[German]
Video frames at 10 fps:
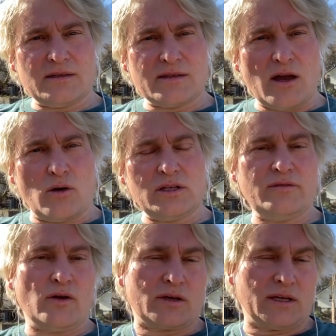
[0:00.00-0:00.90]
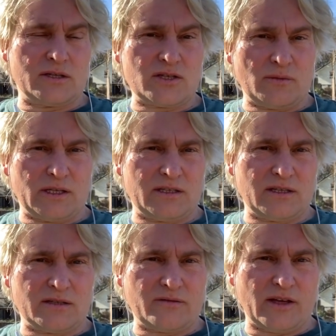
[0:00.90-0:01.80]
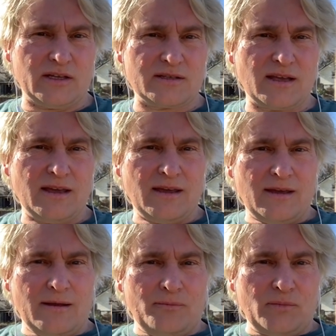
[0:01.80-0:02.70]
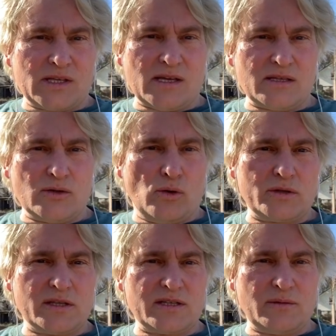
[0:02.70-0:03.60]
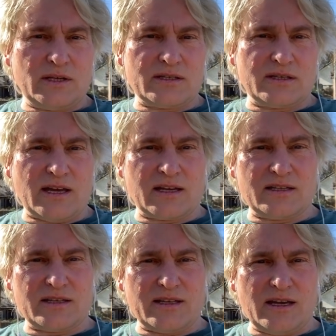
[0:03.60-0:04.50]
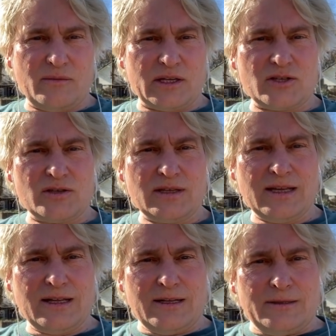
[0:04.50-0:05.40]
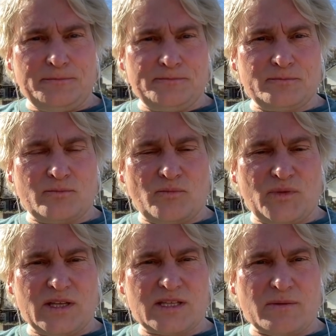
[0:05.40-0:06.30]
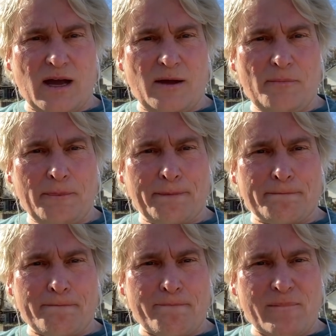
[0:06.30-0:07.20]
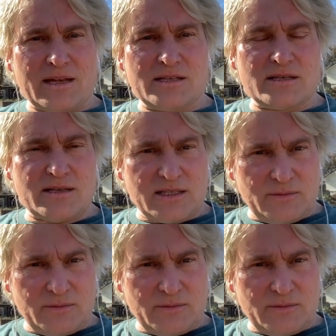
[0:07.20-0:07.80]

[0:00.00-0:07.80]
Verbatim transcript: Das ist ja auch die Folge der Instabilität des Feldes. Das heißt, die Hochsensiblen sind eigentlich eher Menschen, die zwar diese